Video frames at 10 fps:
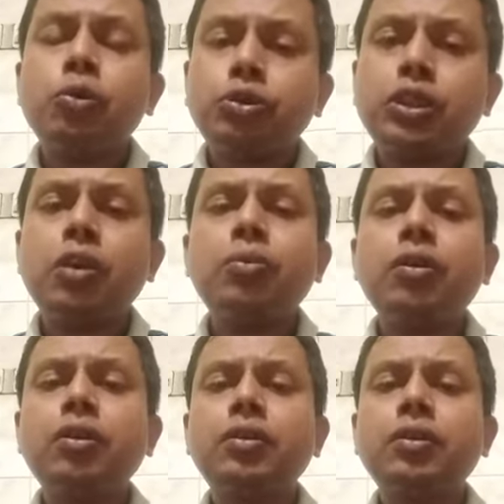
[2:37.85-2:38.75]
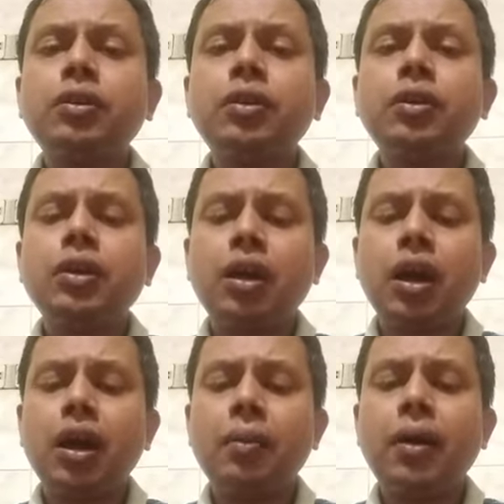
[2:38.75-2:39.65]
উৎসাহমূলক
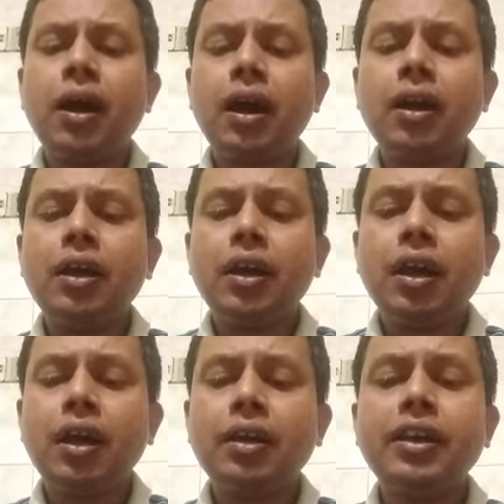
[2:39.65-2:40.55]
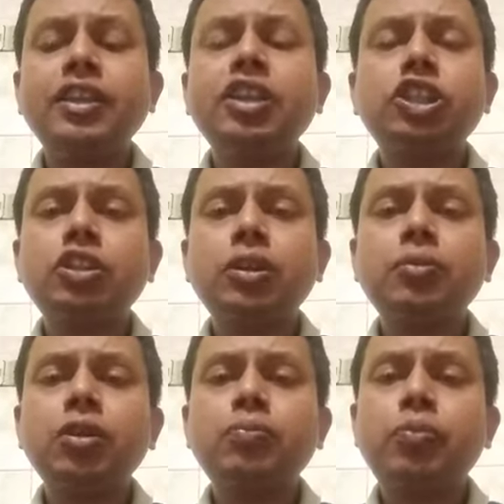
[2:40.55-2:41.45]
বা
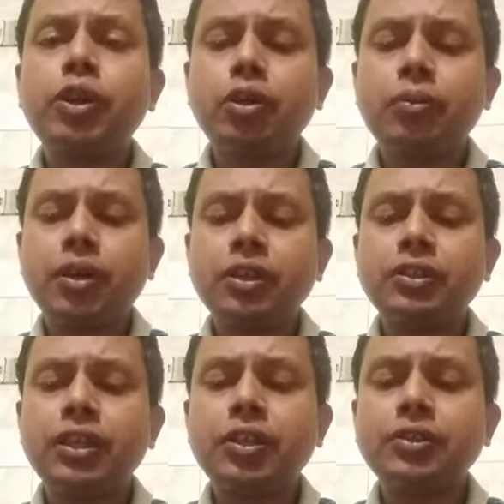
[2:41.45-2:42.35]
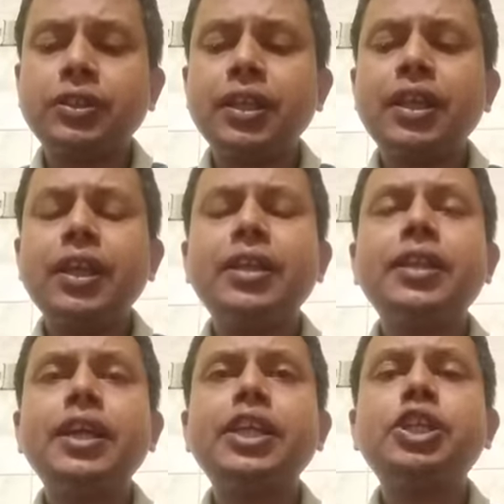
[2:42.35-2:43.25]
নির্দেশাত্মামূলক পরিকল্পনা যেটা হচ্ছে
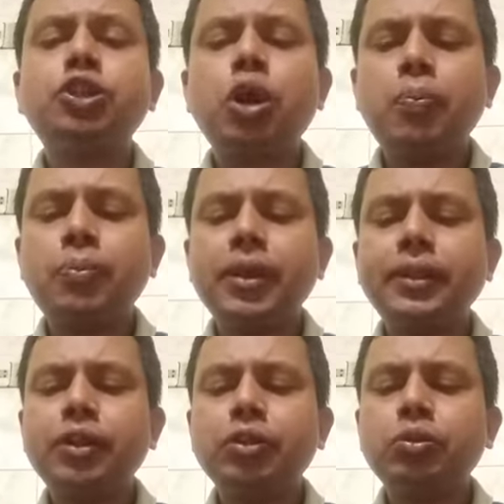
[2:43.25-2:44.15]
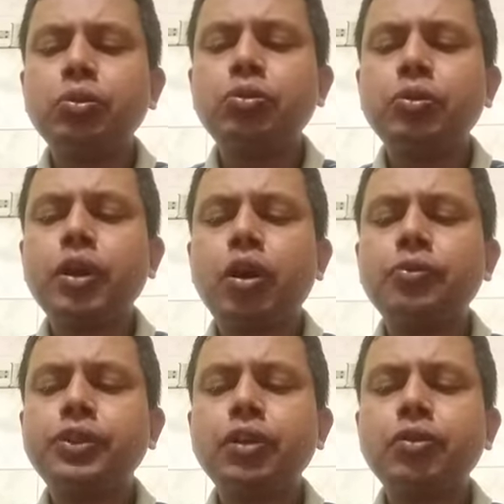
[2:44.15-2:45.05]
দেশের সব ব্যক্তিগত উদ্যোগের
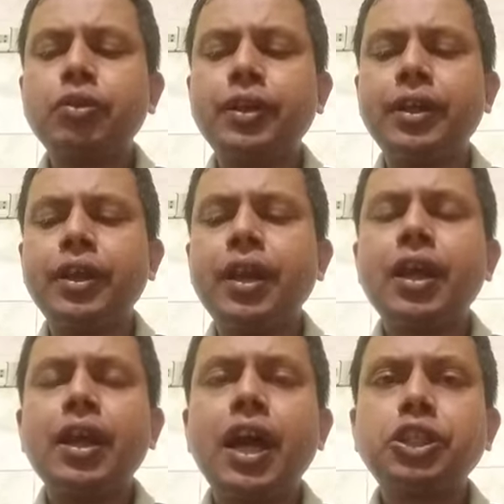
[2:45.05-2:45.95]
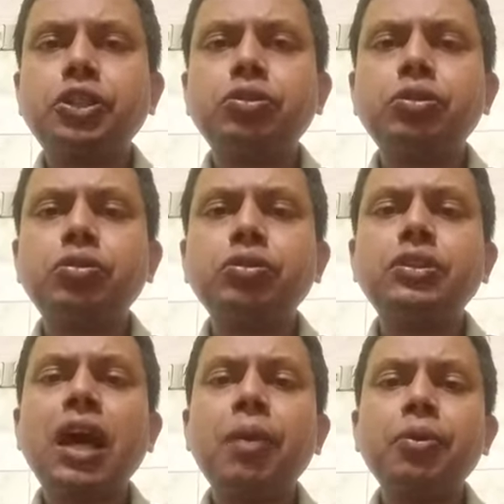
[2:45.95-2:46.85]
অপশন ঘটিয়ে রাষ্ট্র যখন
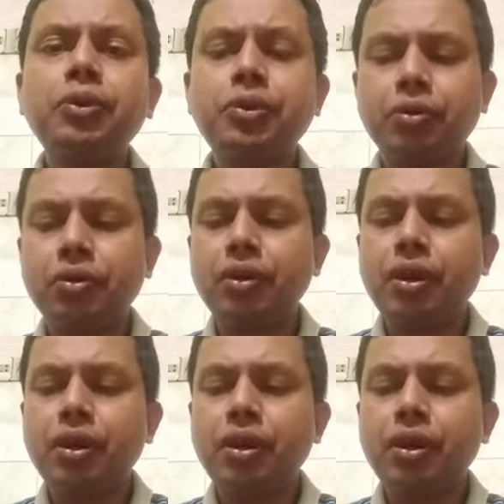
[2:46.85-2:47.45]
যাবতীয়